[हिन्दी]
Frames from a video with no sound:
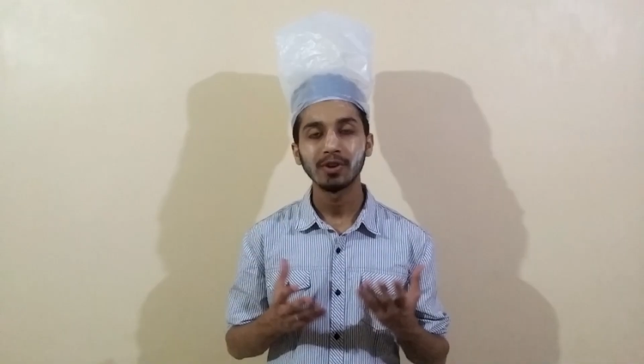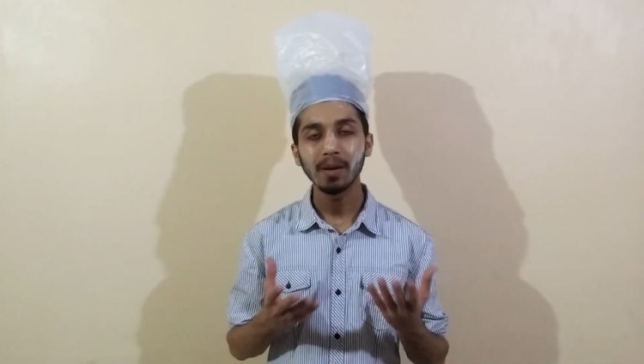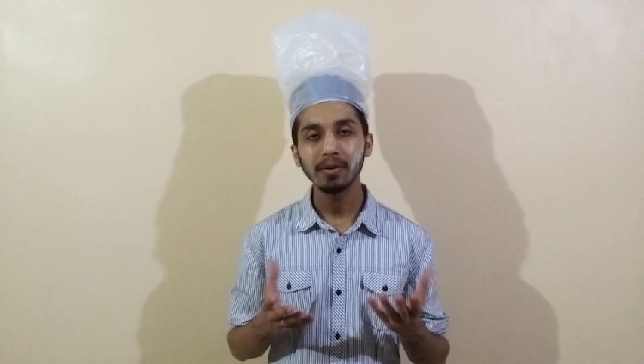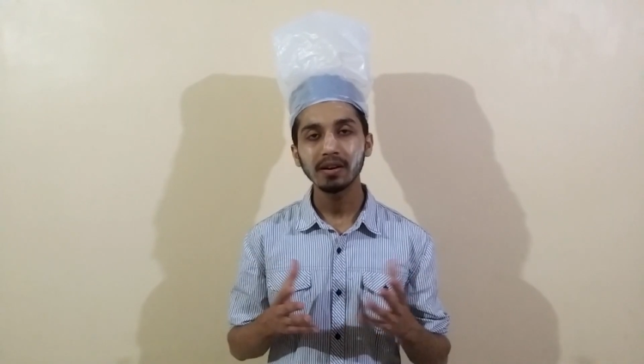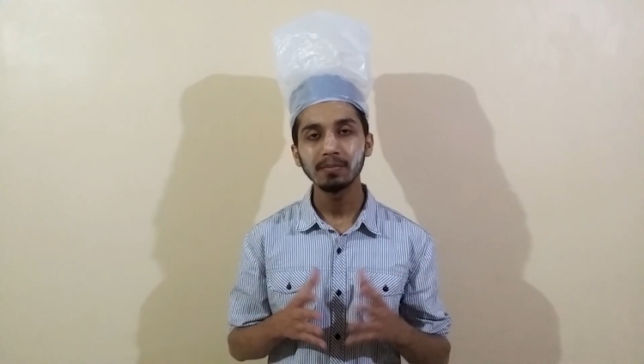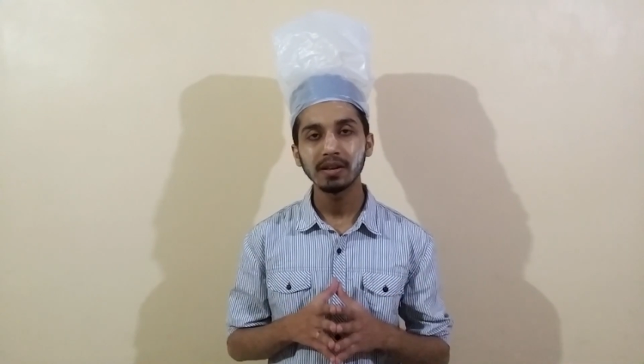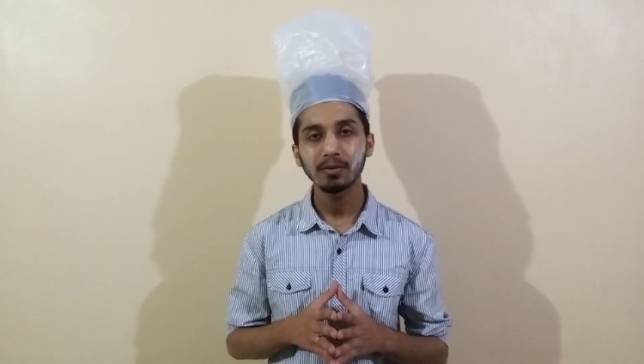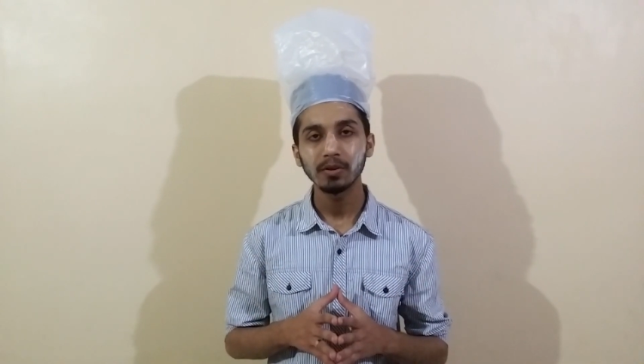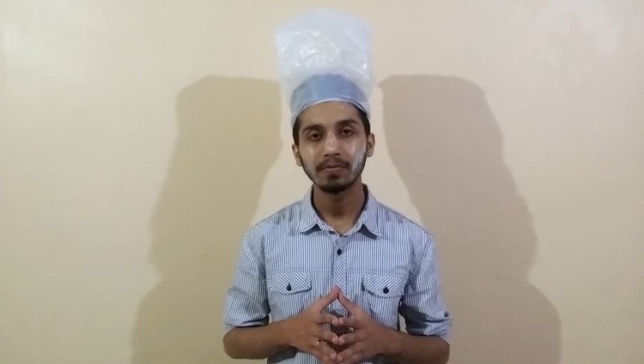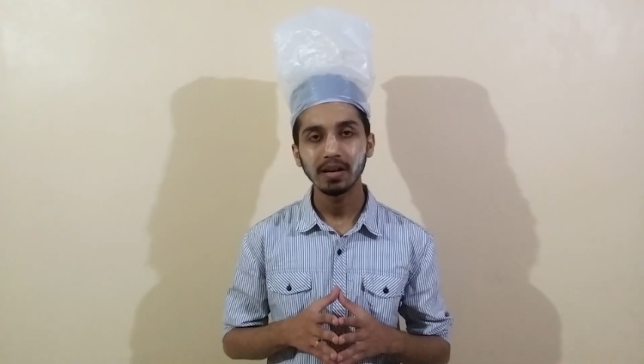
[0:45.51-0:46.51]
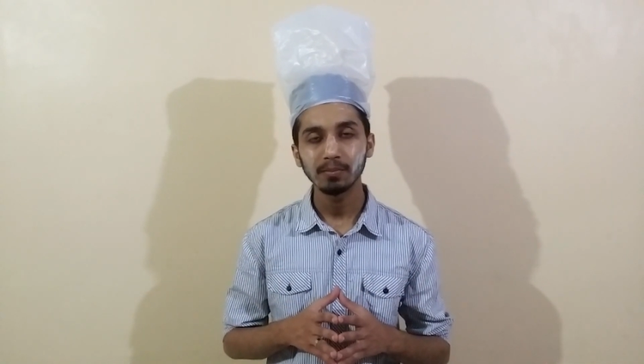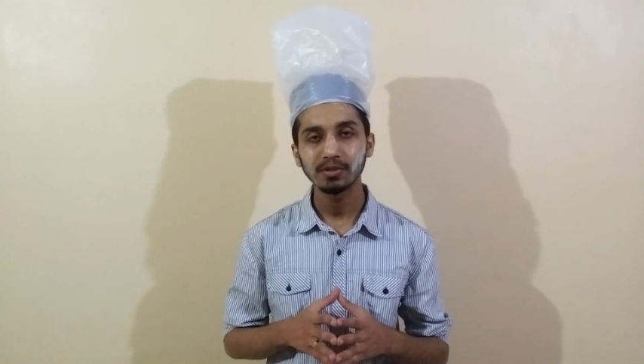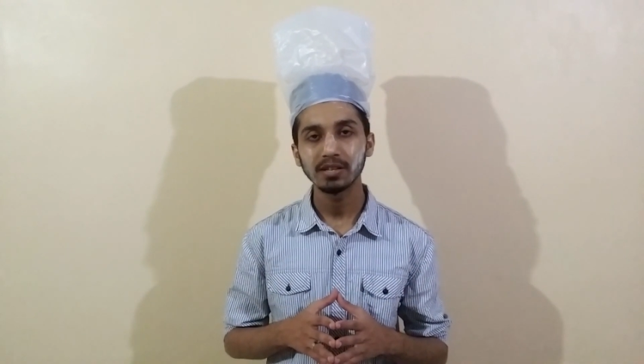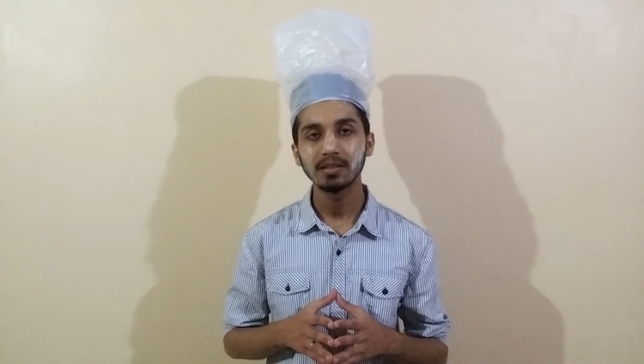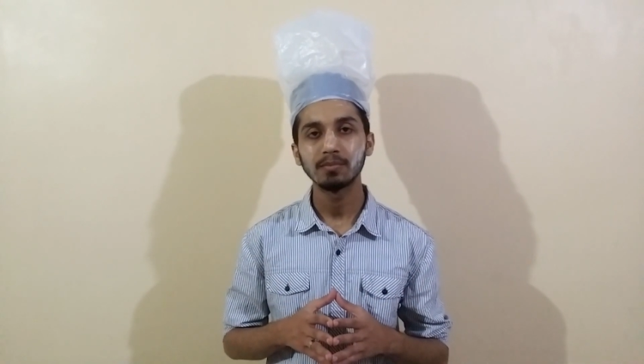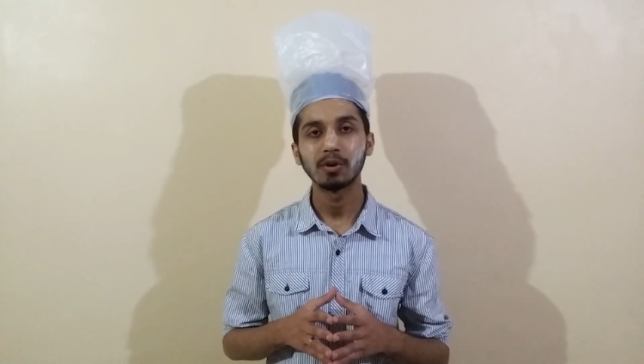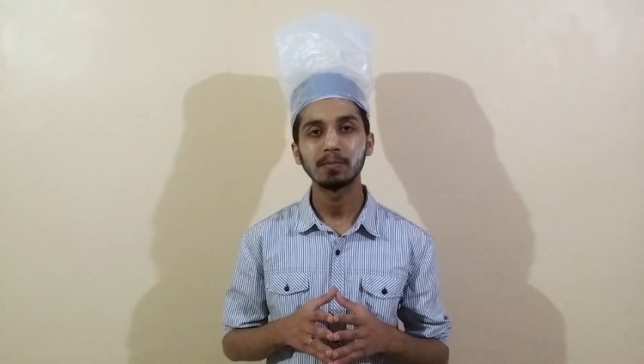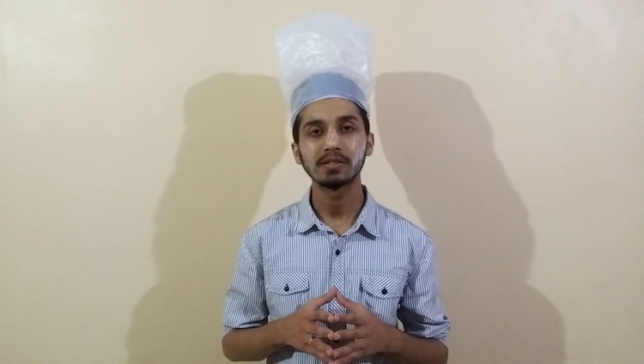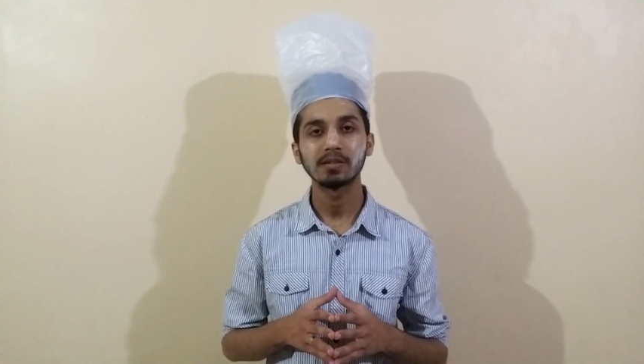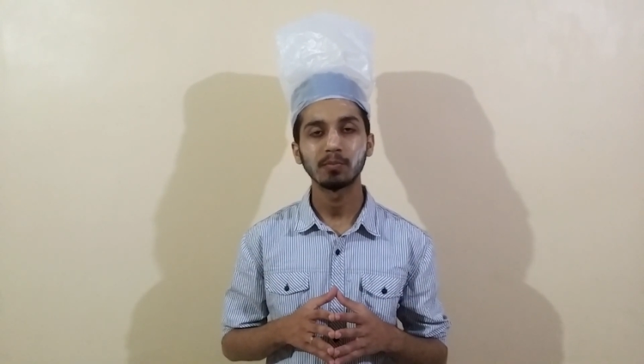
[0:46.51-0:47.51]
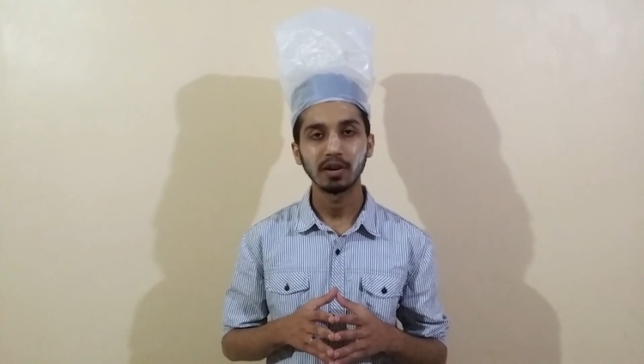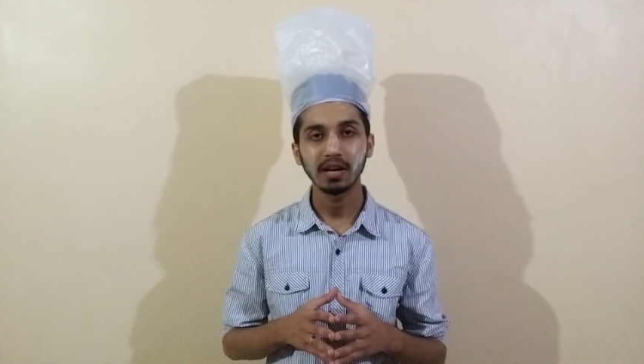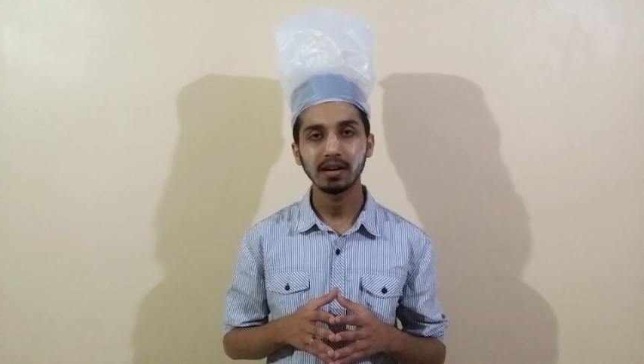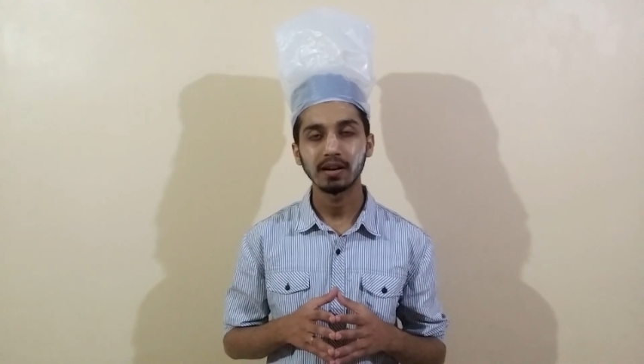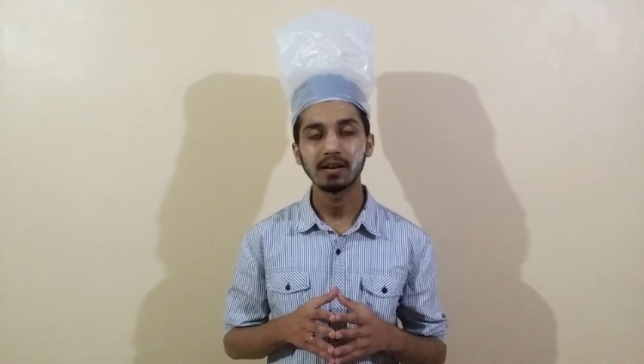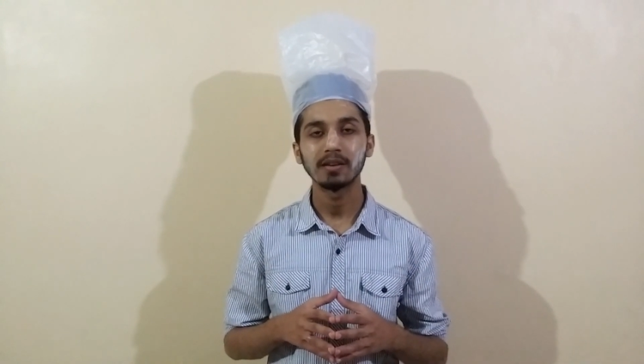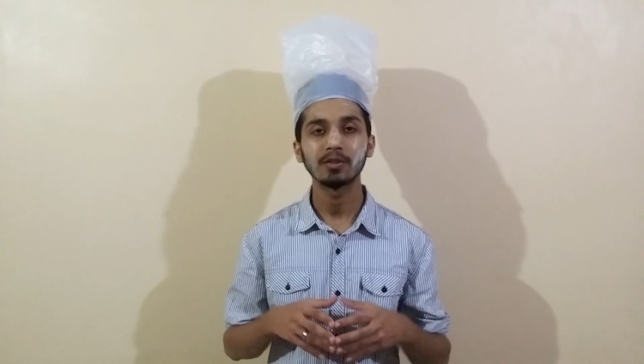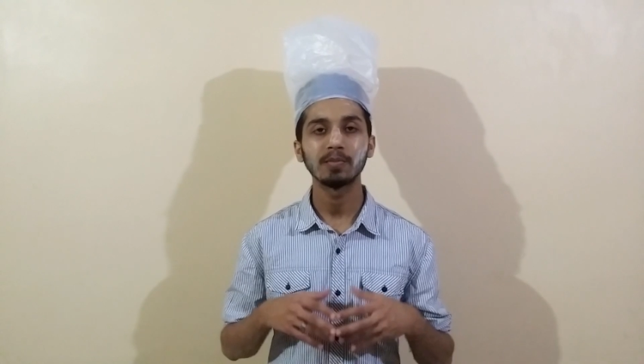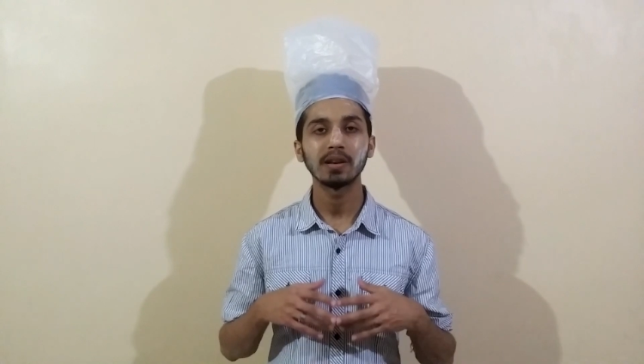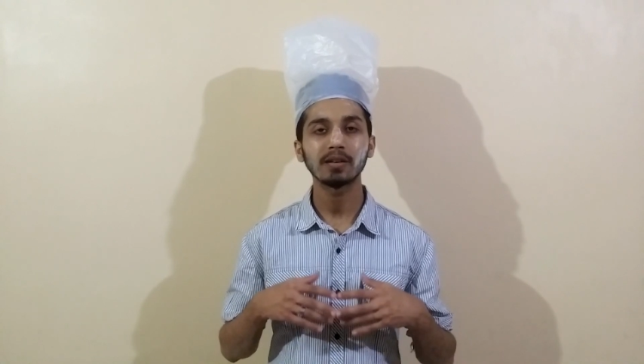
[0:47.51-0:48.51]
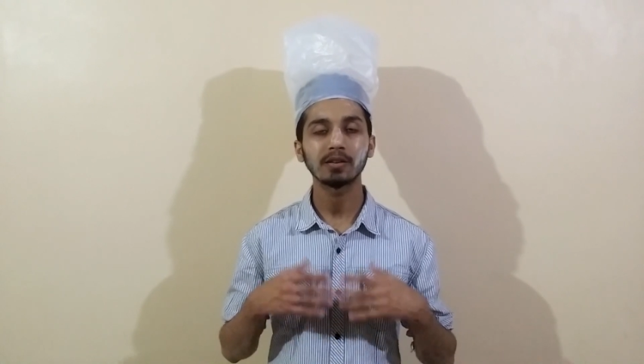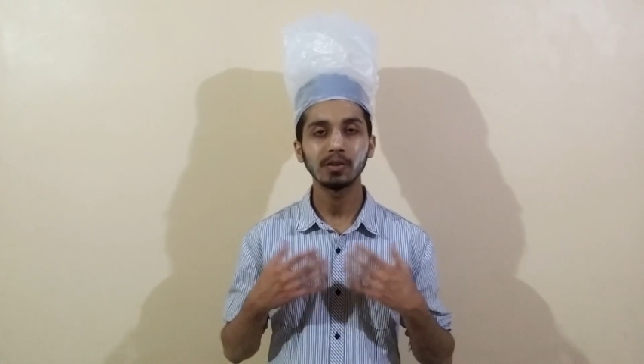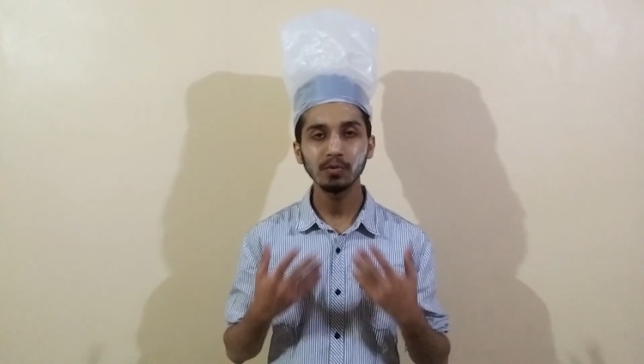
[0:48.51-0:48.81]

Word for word: अब अगर मेरा कोई फैन मुझे इतनी मोहब्बत से बुला रहा है तो मैंने कहा